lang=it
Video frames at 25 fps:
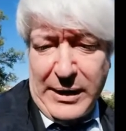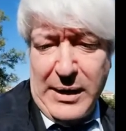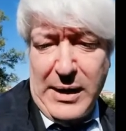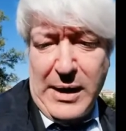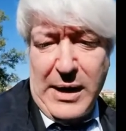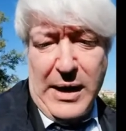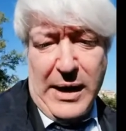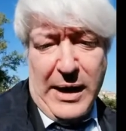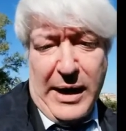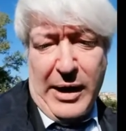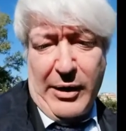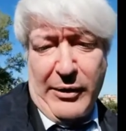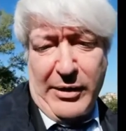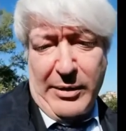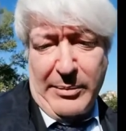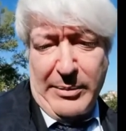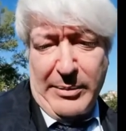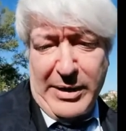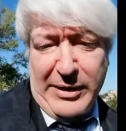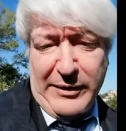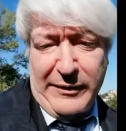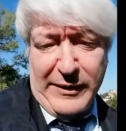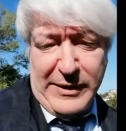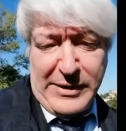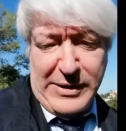è una
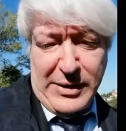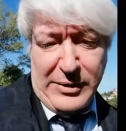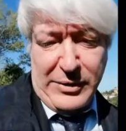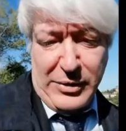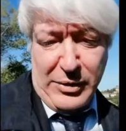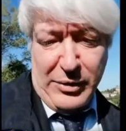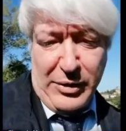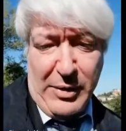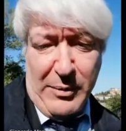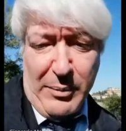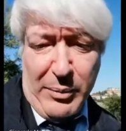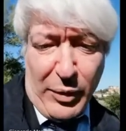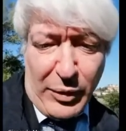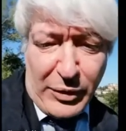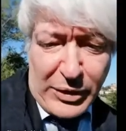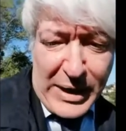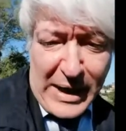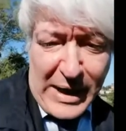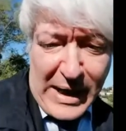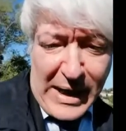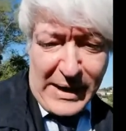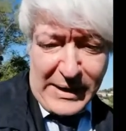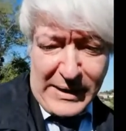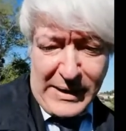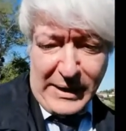manifestazione
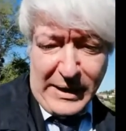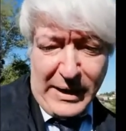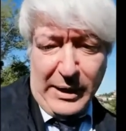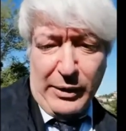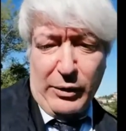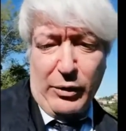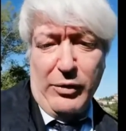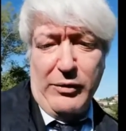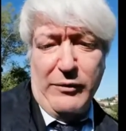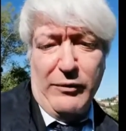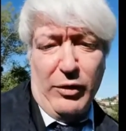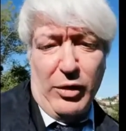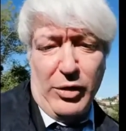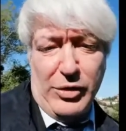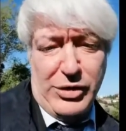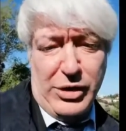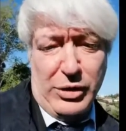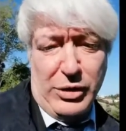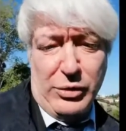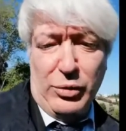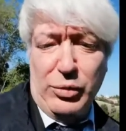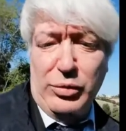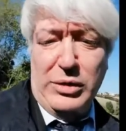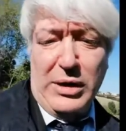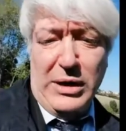importante che coinvolge
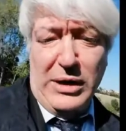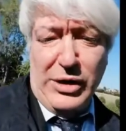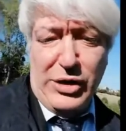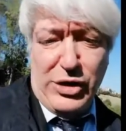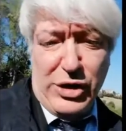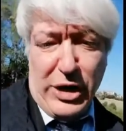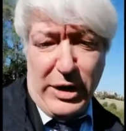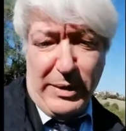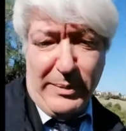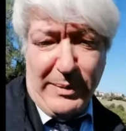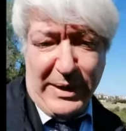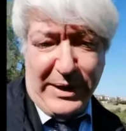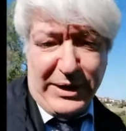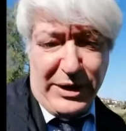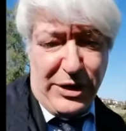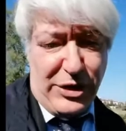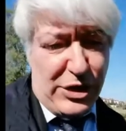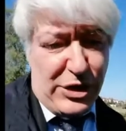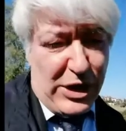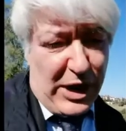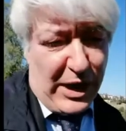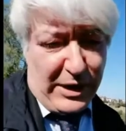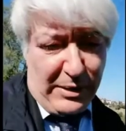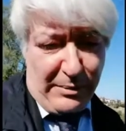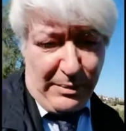tutti i licei marchigiani,
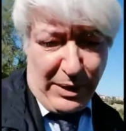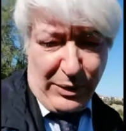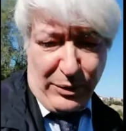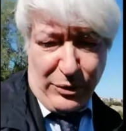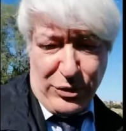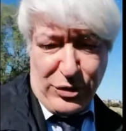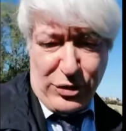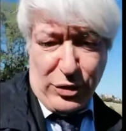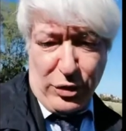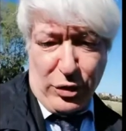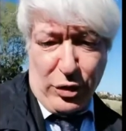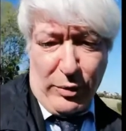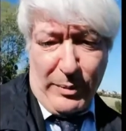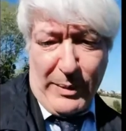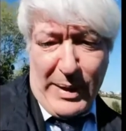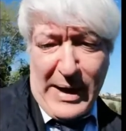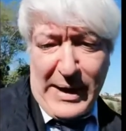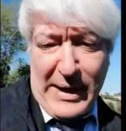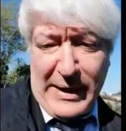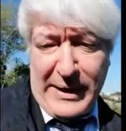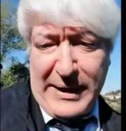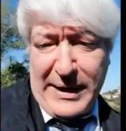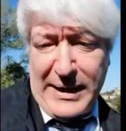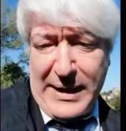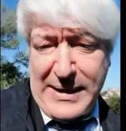ma non solo, ma anche
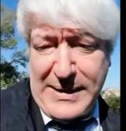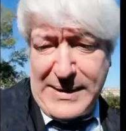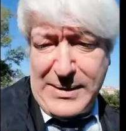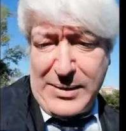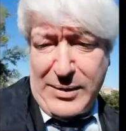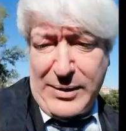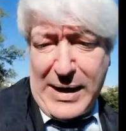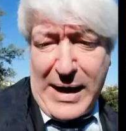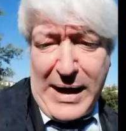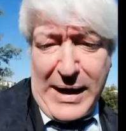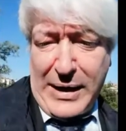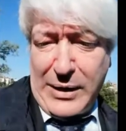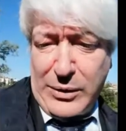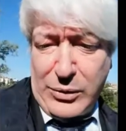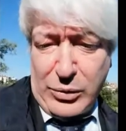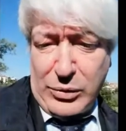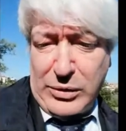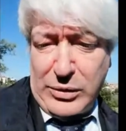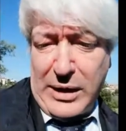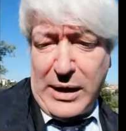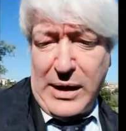nazionali di, tut,